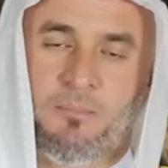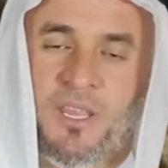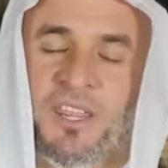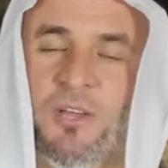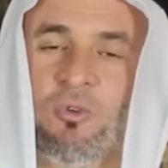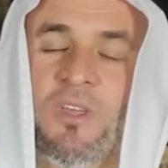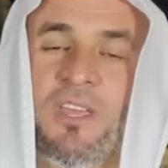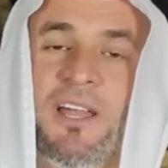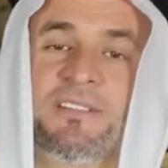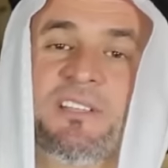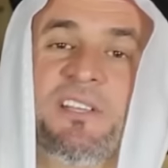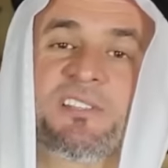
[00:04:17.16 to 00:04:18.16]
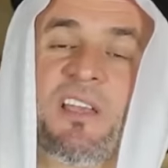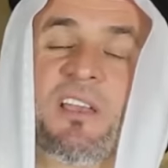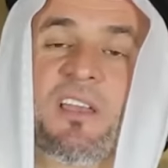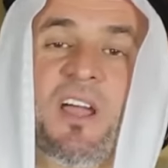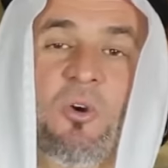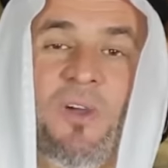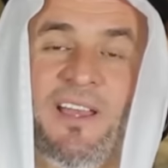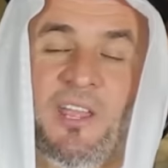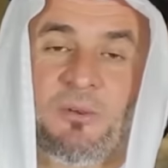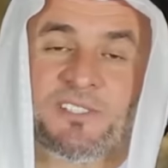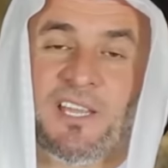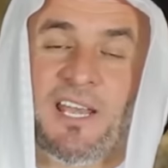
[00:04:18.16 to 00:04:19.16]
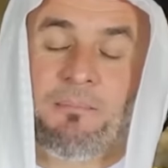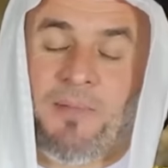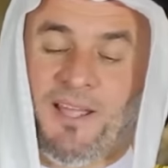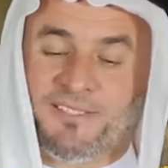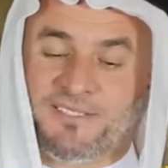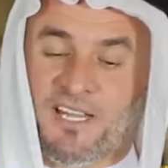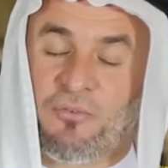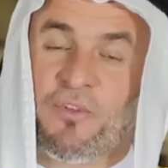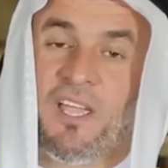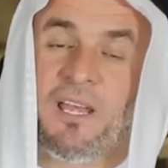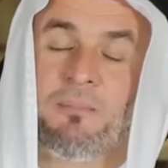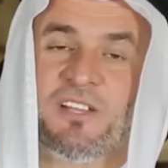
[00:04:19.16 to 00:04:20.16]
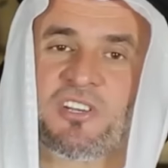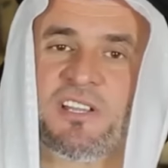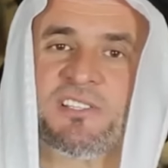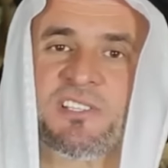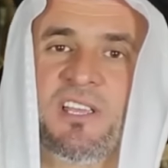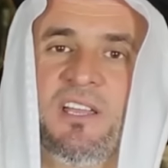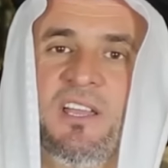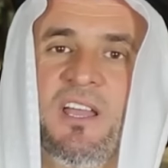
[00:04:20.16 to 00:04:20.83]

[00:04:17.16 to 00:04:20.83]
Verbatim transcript: من ذوقياته صلى الله عليه وسلم حتى في المجلس